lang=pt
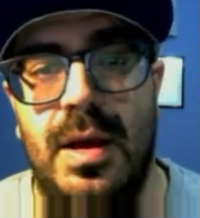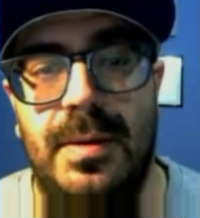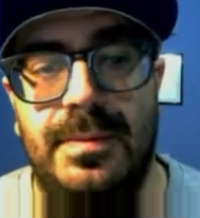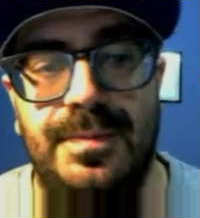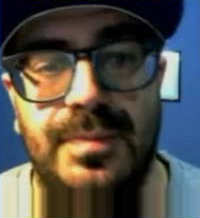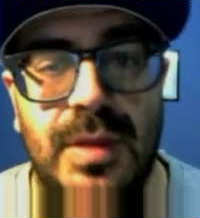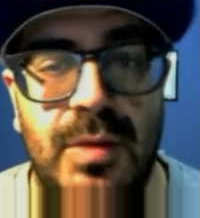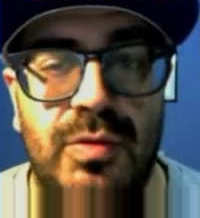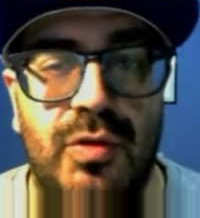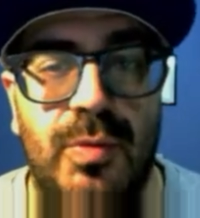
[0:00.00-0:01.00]
um, e
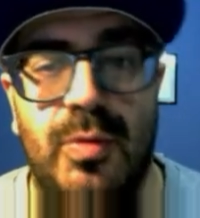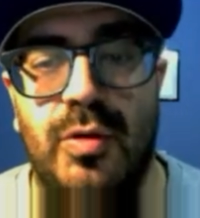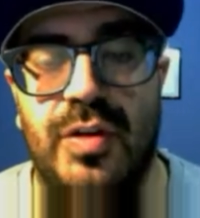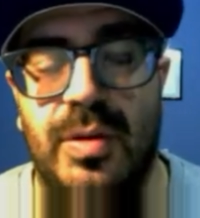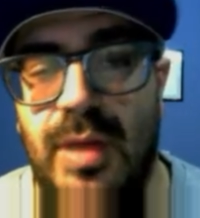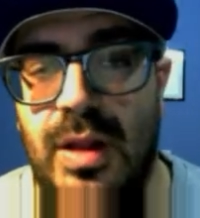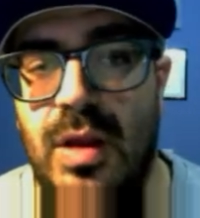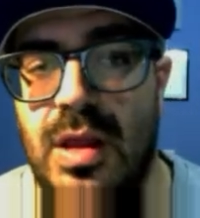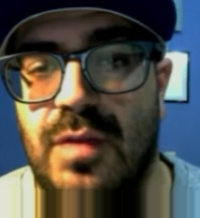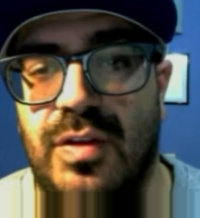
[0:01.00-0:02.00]
sobre o meu trabalho.
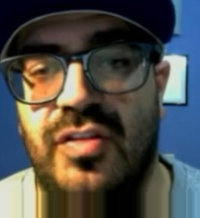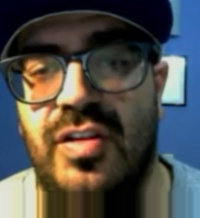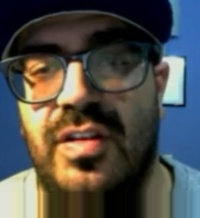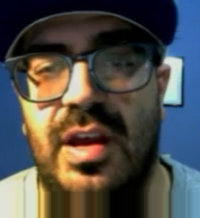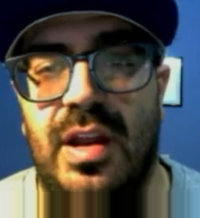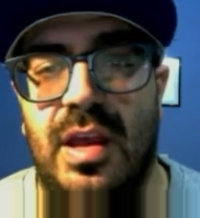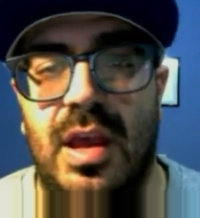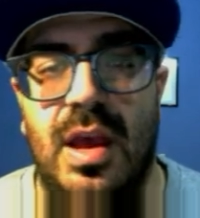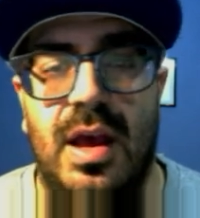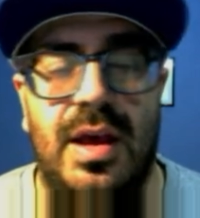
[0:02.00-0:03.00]
Se vocês quiserem
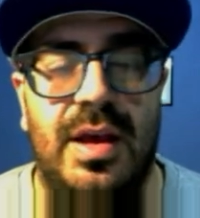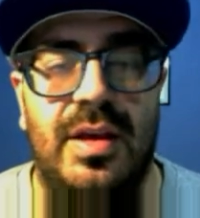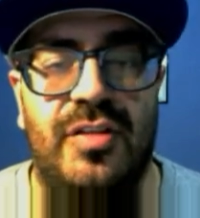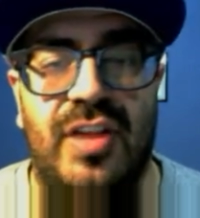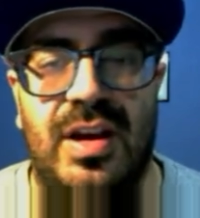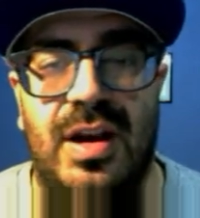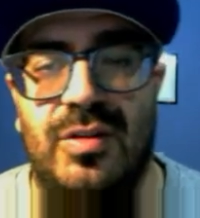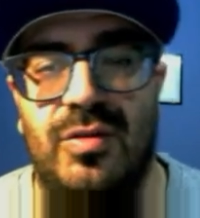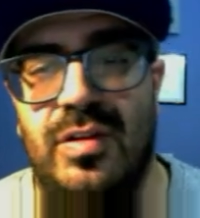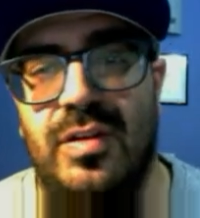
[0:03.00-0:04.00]
uh, checar
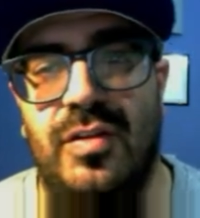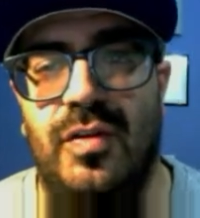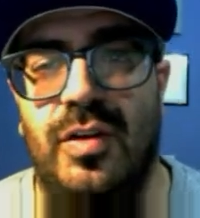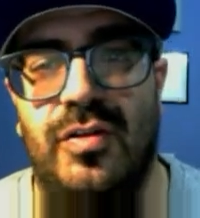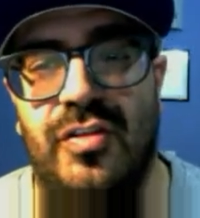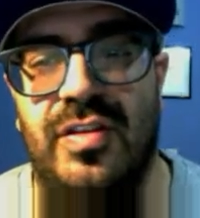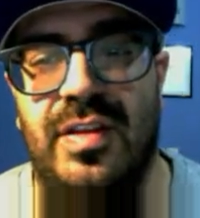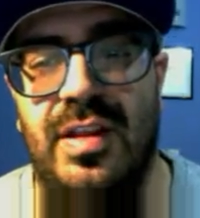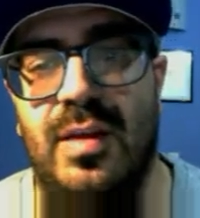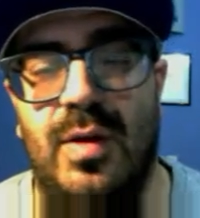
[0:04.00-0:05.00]
todas as fotos, as
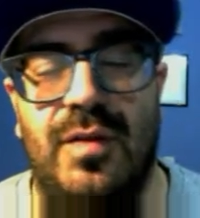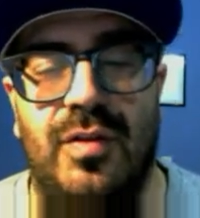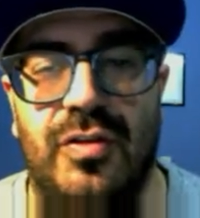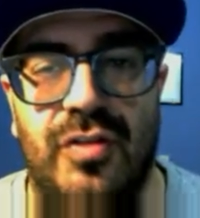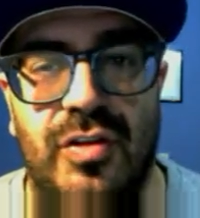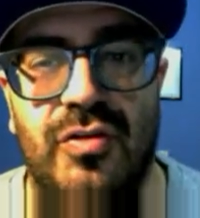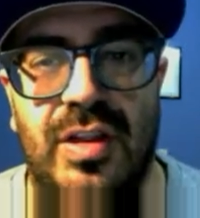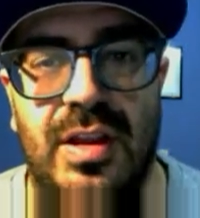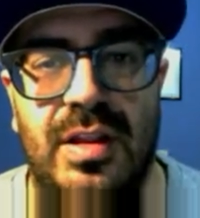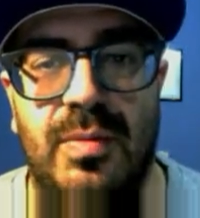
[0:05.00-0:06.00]
64 fotos que eu já
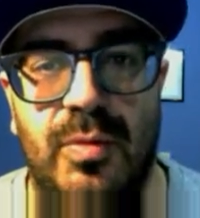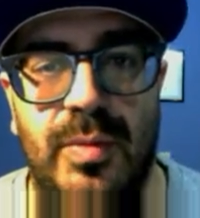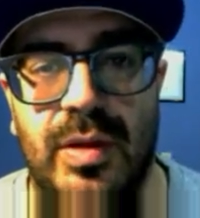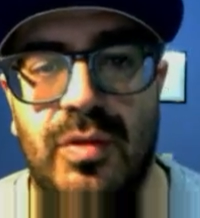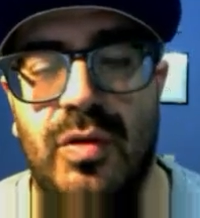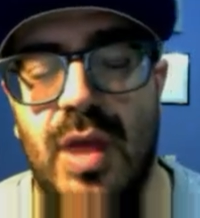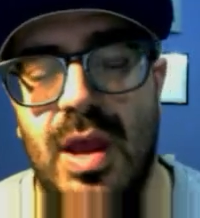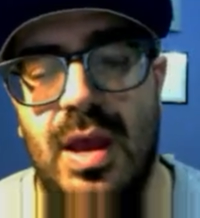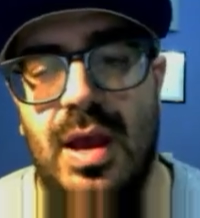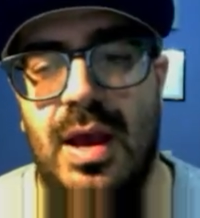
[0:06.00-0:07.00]
tenho de momento,
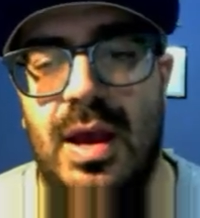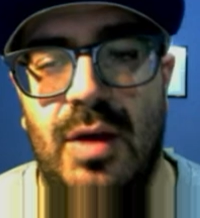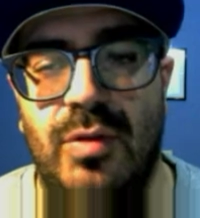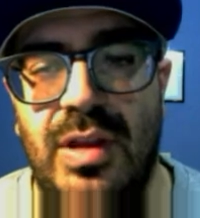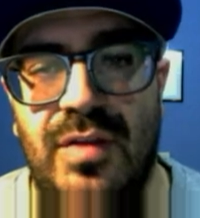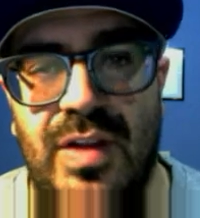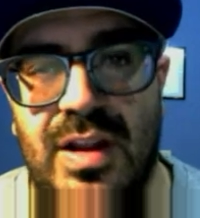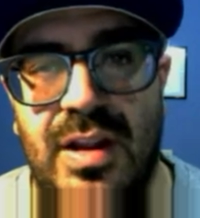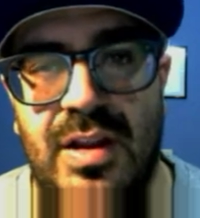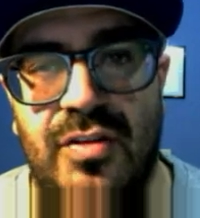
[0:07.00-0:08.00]
uh, o link vai estar
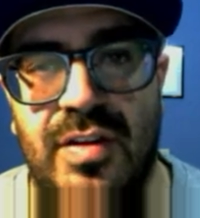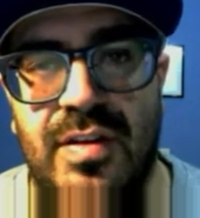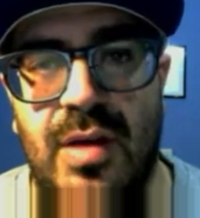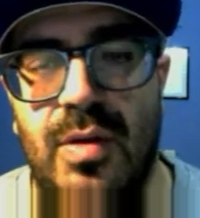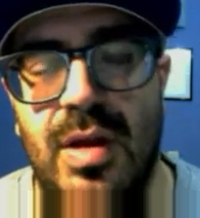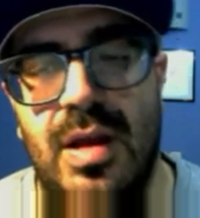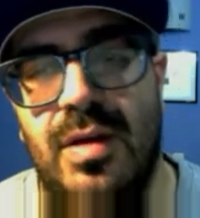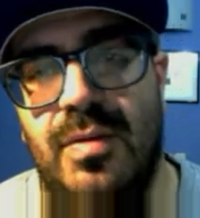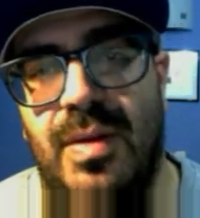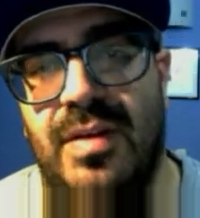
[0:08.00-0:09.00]
aqui na descrição.
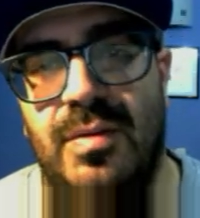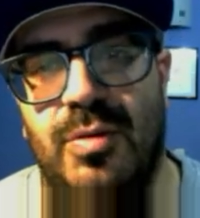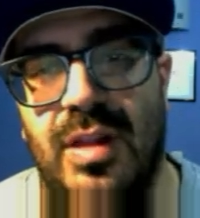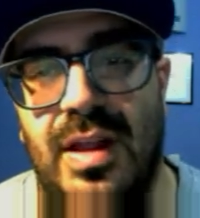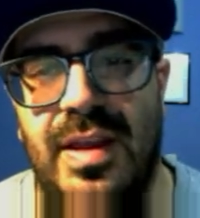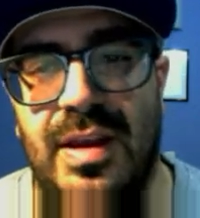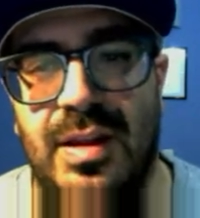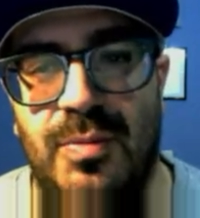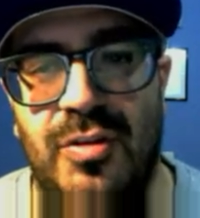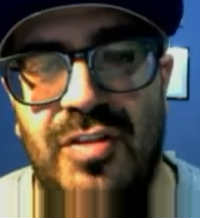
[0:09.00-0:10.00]
Passem por lá, deem aquele
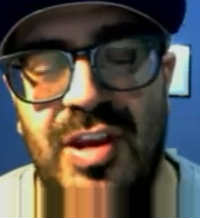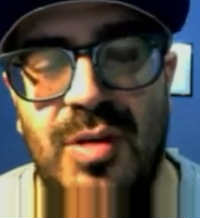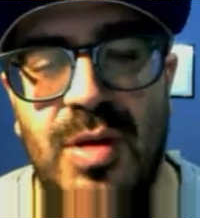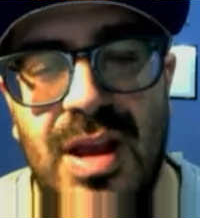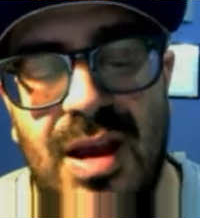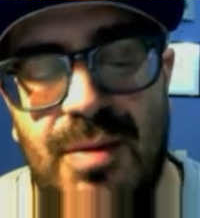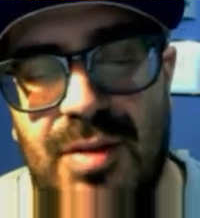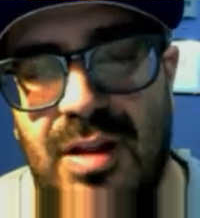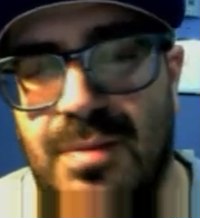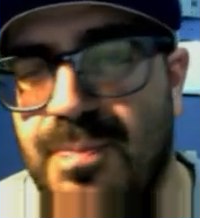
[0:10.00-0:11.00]
apoiozinho.
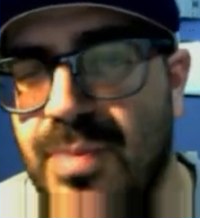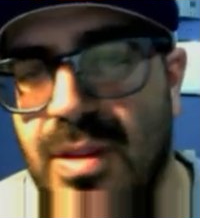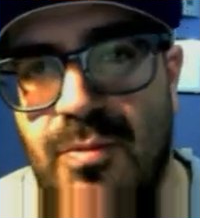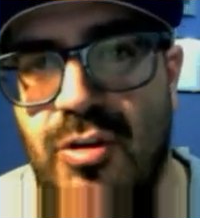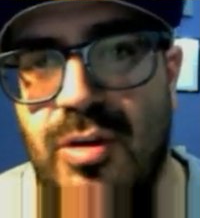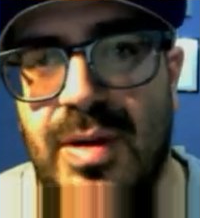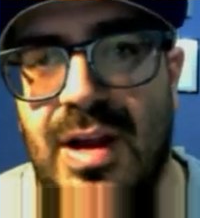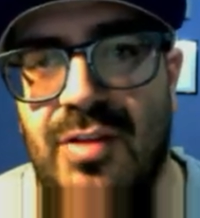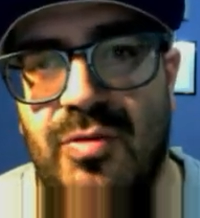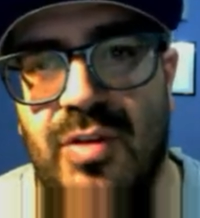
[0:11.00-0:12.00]
Pessoal, muito
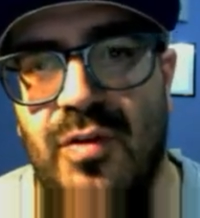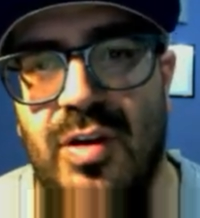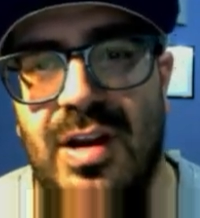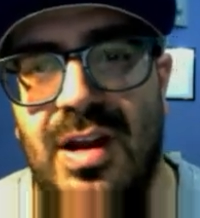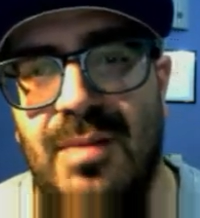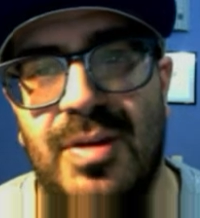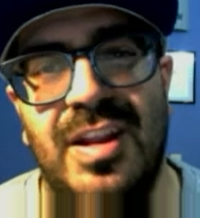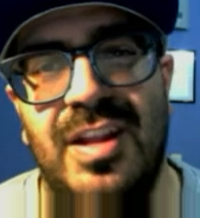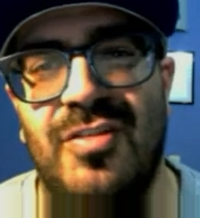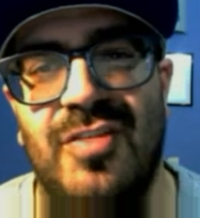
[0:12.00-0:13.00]
obrigado, subscrevam ao canal,
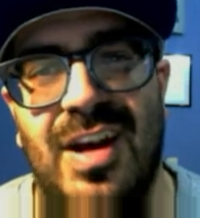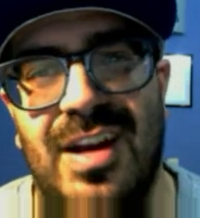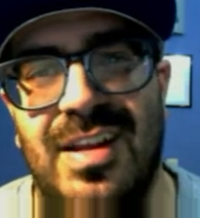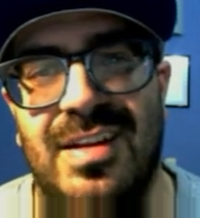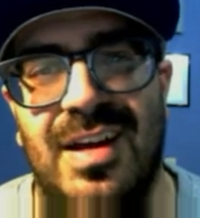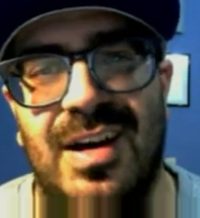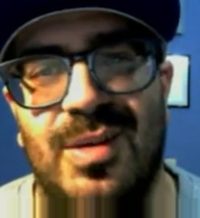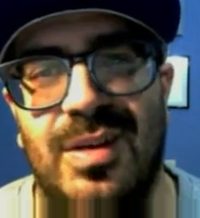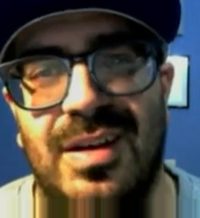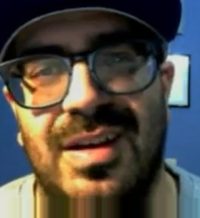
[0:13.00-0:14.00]
partilhem, estarem e claro,
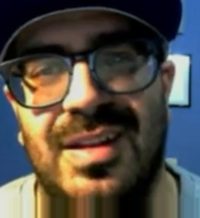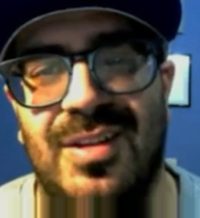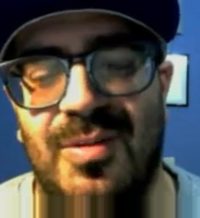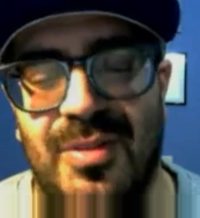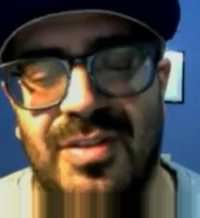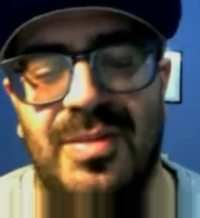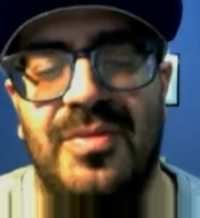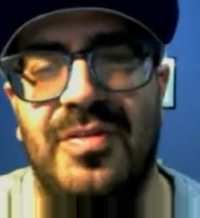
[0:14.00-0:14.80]
até o próximo